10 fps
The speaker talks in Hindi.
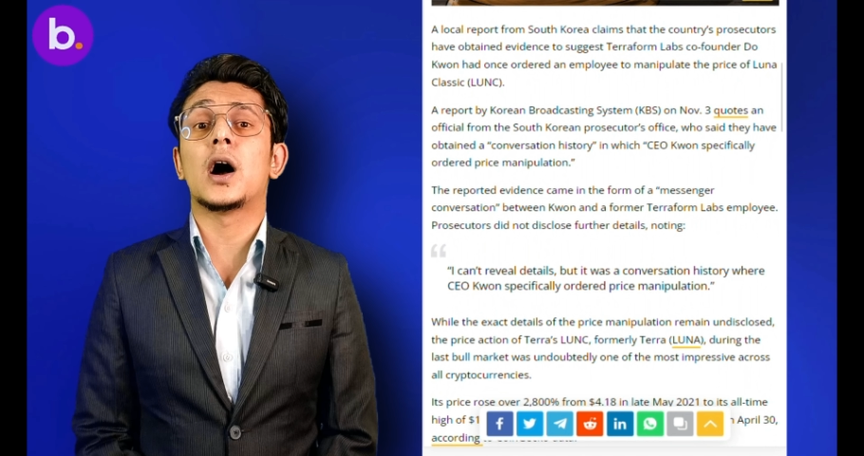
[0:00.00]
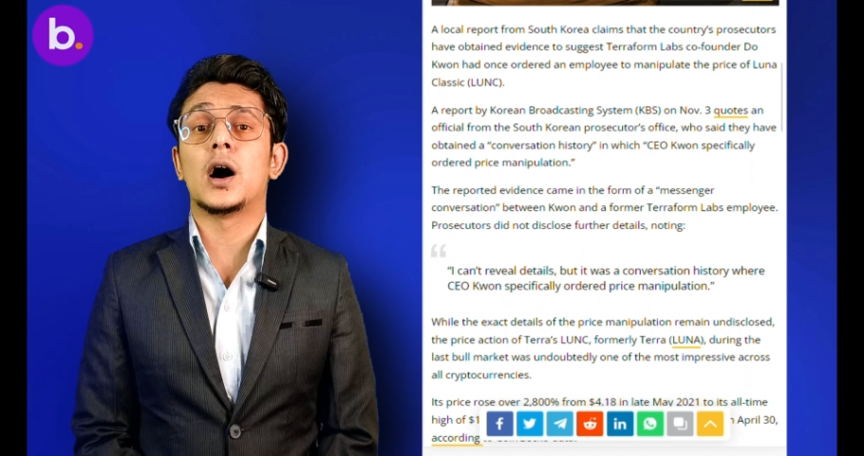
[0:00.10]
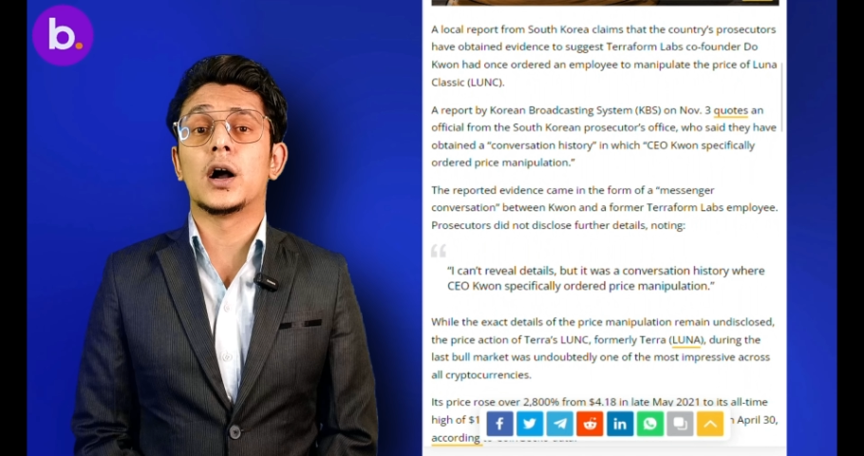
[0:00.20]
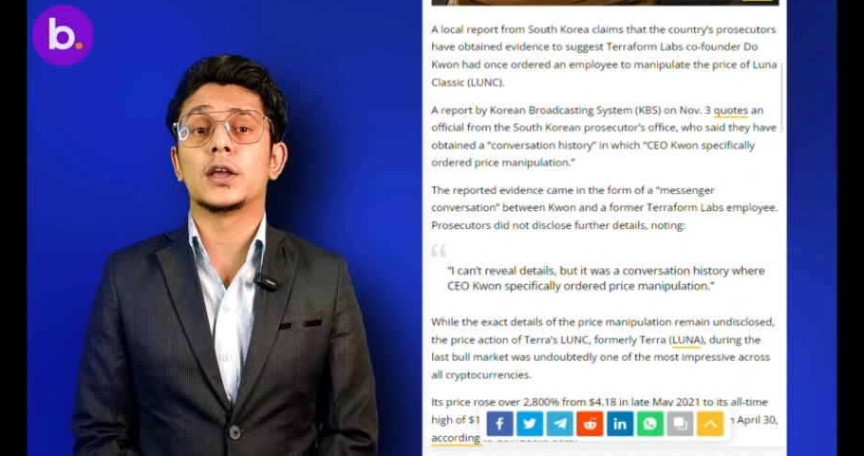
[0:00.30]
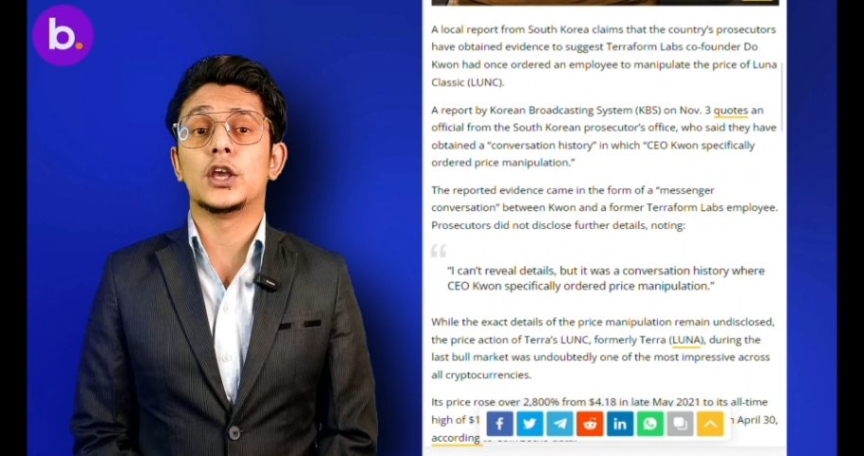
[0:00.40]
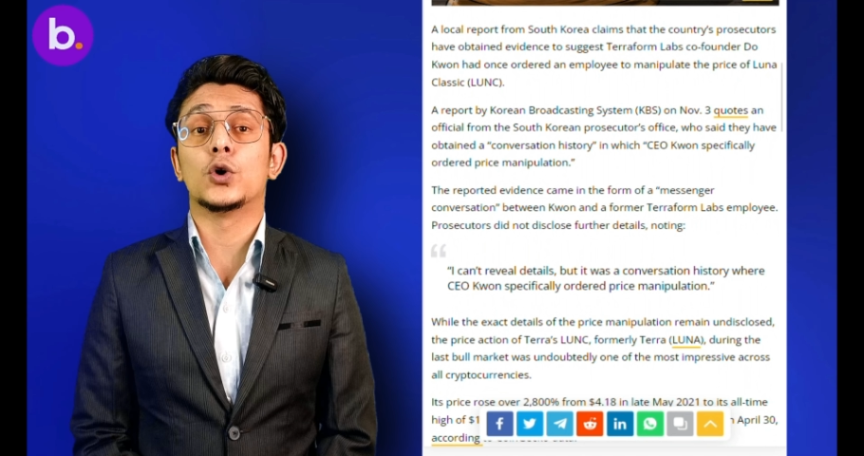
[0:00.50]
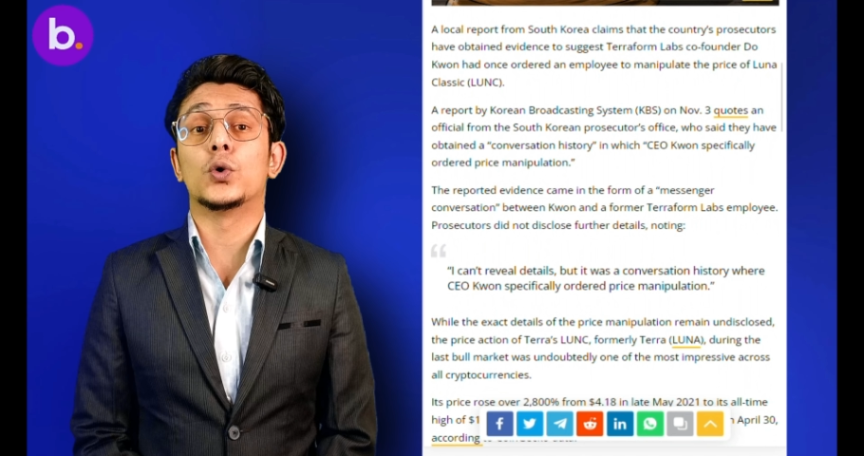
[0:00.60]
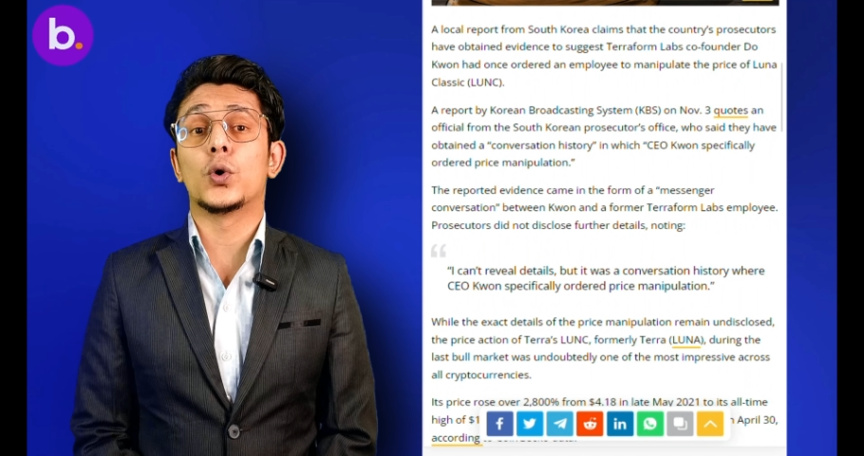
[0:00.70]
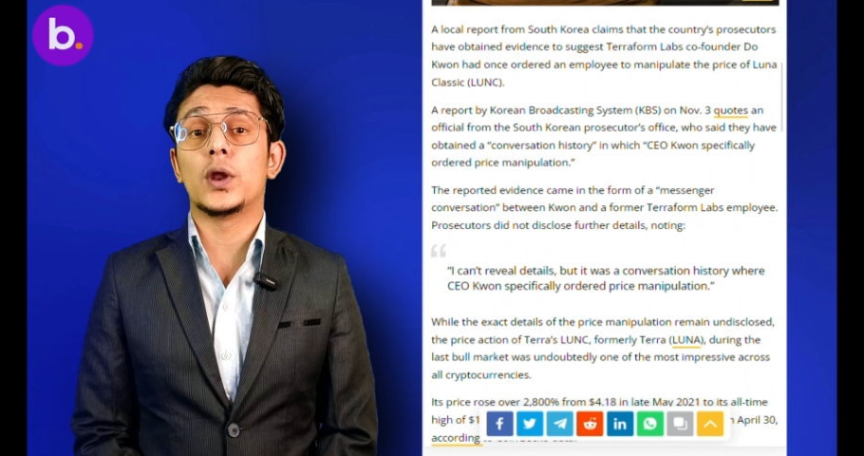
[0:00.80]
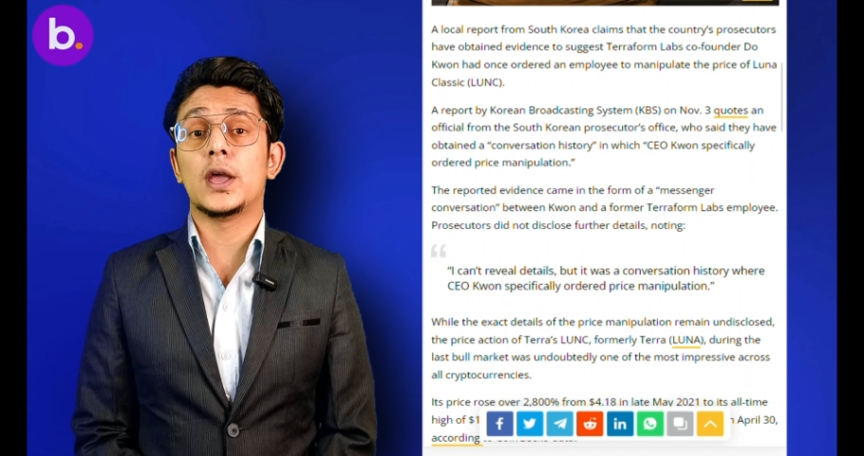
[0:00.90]
कहा कि
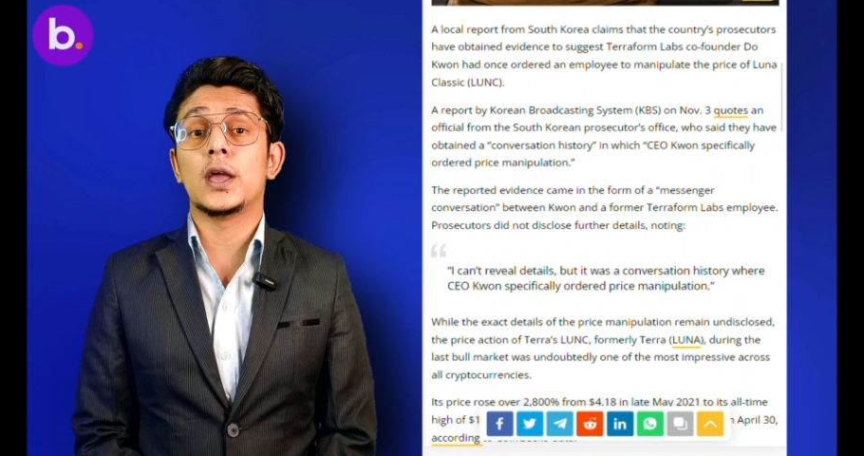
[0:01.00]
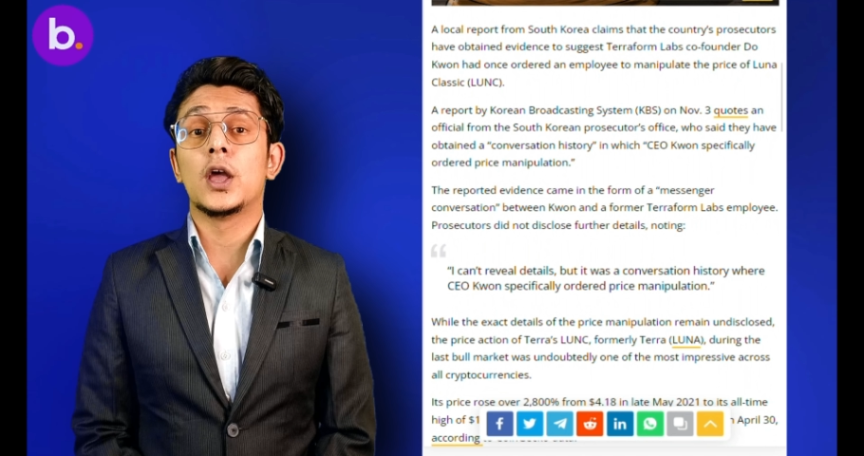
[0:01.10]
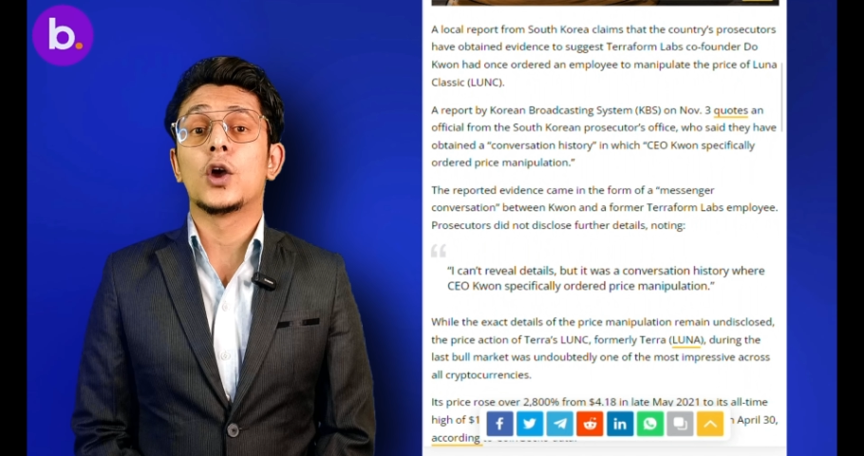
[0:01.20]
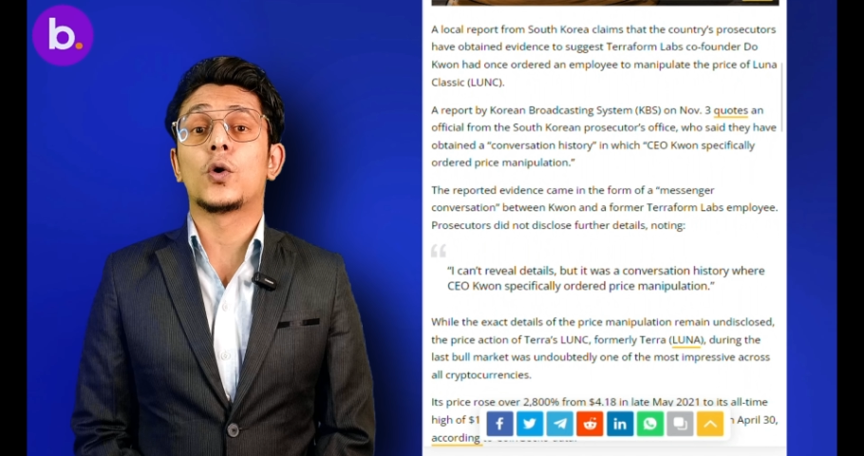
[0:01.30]
उन्होंने